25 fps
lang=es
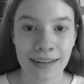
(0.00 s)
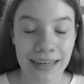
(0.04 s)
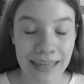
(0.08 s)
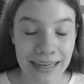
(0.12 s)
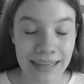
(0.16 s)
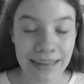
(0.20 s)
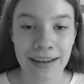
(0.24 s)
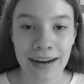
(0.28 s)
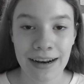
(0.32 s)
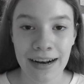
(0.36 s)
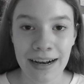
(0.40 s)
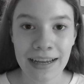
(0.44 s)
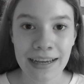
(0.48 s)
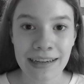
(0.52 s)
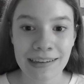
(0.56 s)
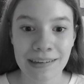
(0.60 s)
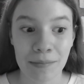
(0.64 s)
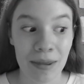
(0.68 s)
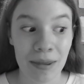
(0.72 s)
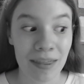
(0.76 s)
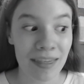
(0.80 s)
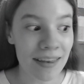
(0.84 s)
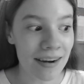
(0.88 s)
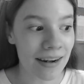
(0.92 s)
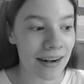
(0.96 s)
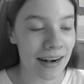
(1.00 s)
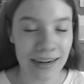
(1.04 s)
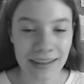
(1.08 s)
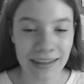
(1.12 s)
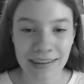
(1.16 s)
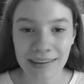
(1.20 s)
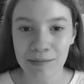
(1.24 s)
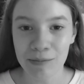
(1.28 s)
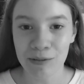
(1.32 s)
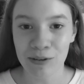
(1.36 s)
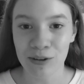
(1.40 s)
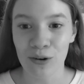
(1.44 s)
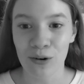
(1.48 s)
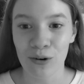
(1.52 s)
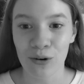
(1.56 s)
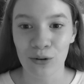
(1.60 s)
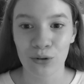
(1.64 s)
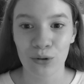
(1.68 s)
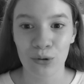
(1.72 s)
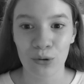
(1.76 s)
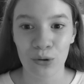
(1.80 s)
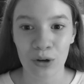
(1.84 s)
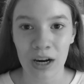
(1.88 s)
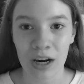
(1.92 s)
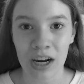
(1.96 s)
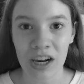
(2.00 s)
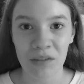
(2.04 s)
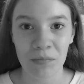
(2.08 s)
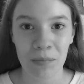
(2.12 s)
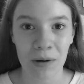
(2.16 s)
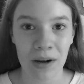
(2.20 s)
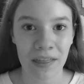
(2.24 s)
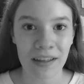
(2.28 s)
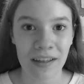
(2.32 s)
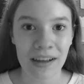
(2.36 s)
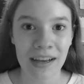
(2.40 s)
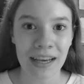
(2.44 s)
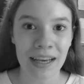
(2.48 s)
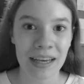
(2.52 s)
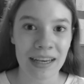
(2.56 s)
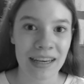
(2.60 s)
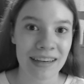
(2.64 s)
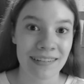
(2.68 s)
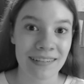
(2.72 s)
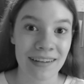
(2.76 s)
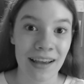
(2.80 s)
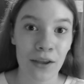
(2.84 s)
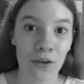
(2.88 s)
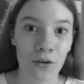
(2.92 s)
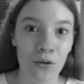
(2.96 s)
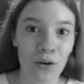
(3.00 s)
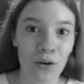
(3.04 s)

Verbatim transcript: Literal que se me hace rarísimo esto de los tutoriales, parece que, que sea yo